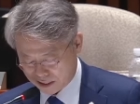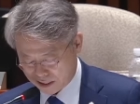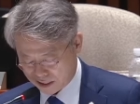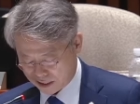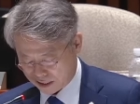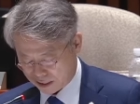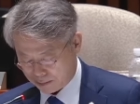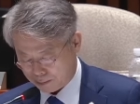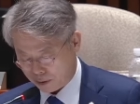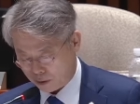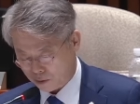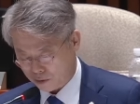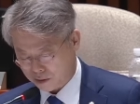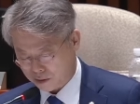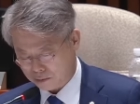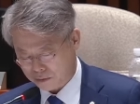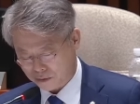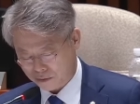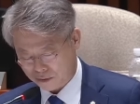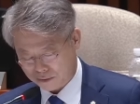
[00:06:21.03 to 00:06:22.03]
걸린 일이니까 바로
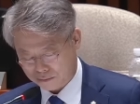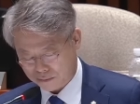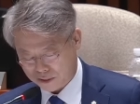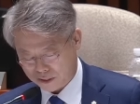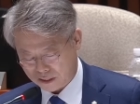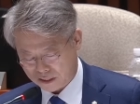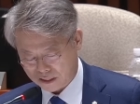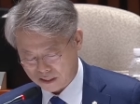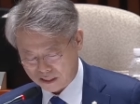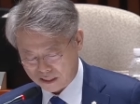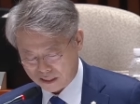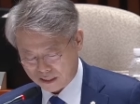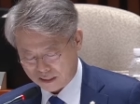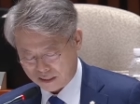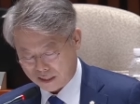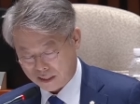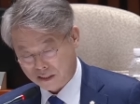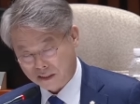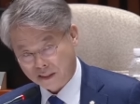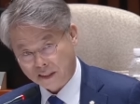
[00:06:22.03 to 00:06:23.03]
잡으려고 합니다.
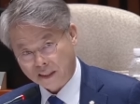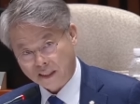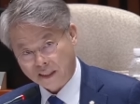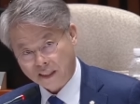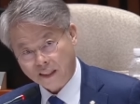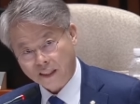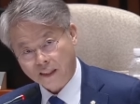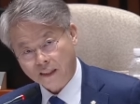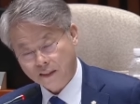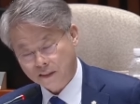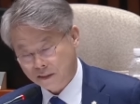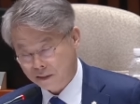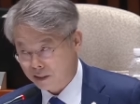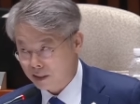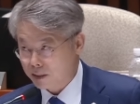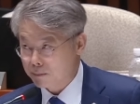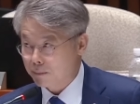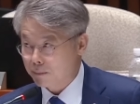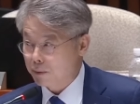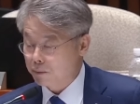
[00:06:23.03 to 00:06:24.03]
예전에
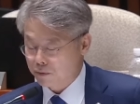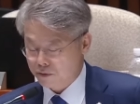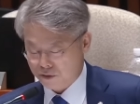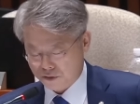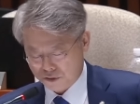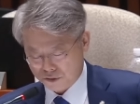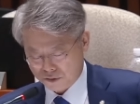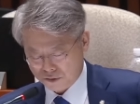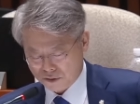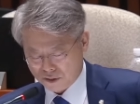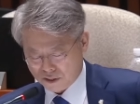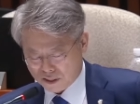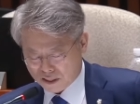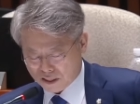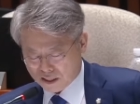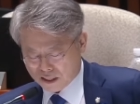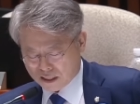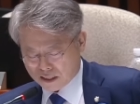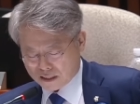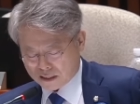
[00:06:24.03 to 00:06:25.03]
저기 한번 봐보시죠.
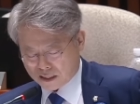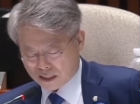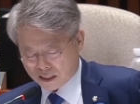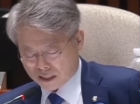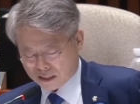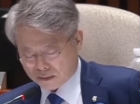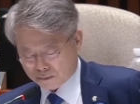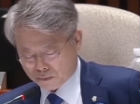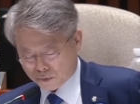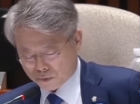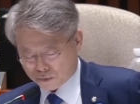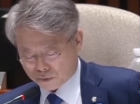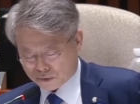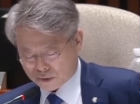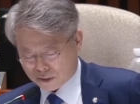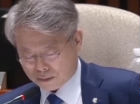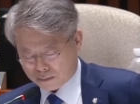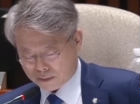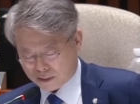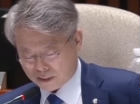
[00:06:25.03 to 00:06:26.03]
세금
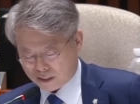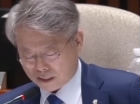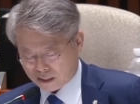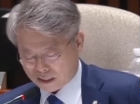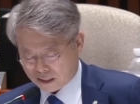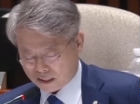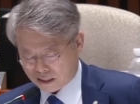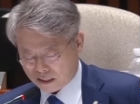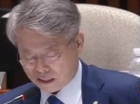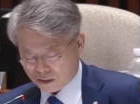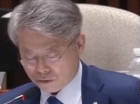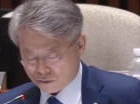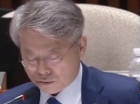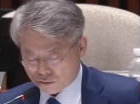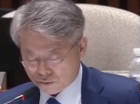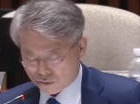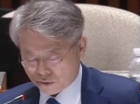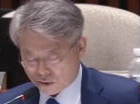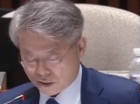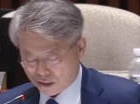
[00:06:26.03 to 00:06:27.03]
도둑 잡아라가
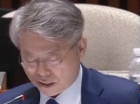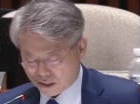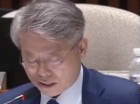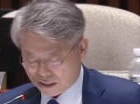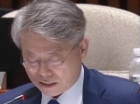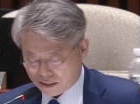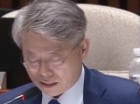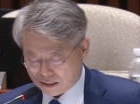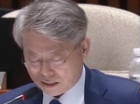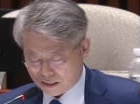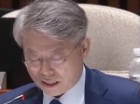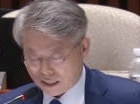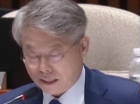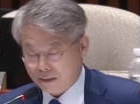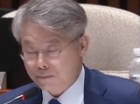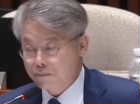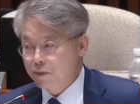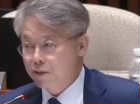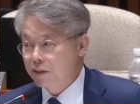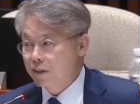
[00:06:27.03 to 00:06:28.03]
국회 예산
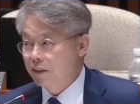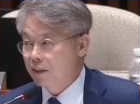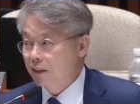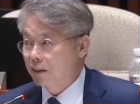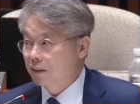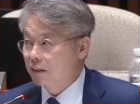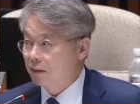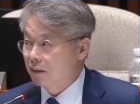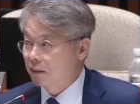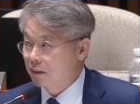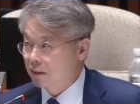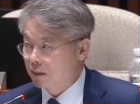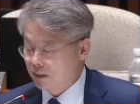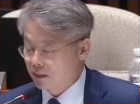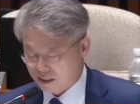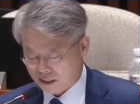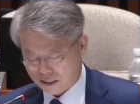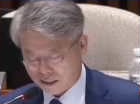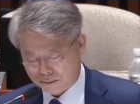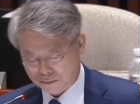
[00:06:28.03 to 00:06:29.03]
감시를 했던
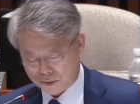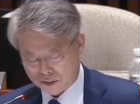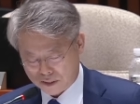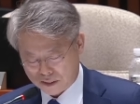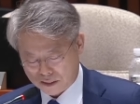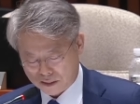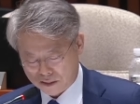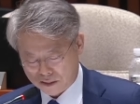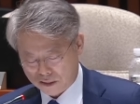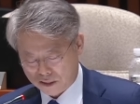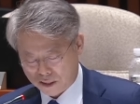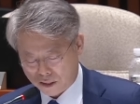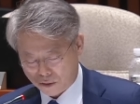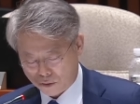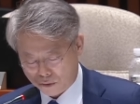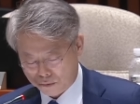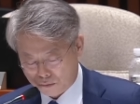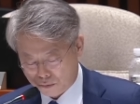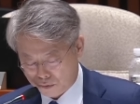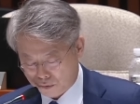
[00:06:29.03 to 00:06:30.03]
그 기사입니다. 저기
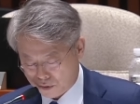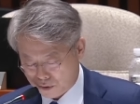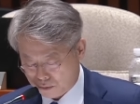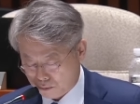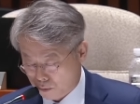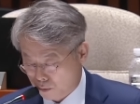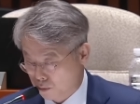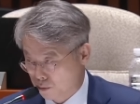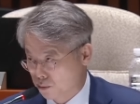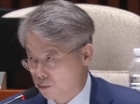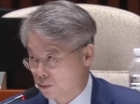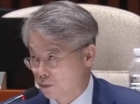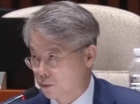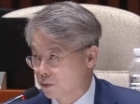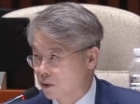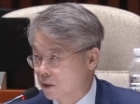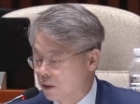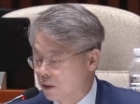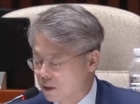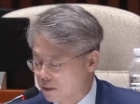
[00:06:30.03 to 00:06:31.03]
나오는 분들이
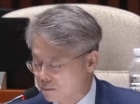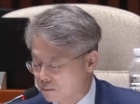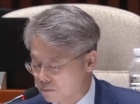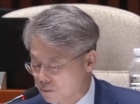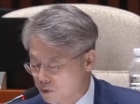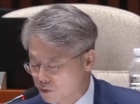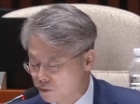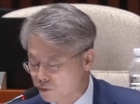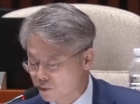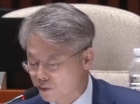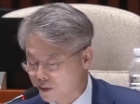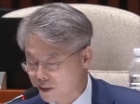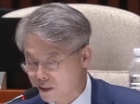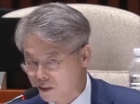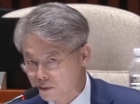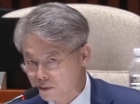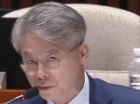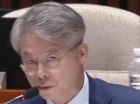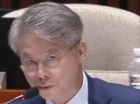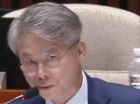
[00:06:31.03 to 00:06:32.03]
모두
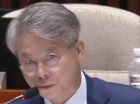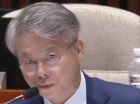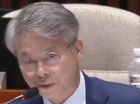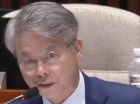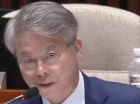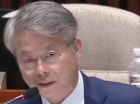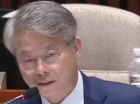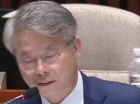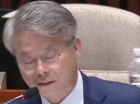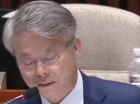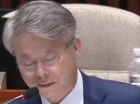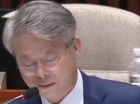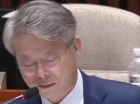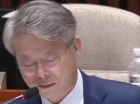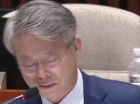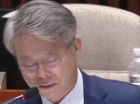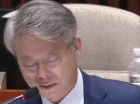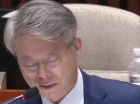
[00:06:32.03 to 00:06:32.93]
민주당 소속이에요.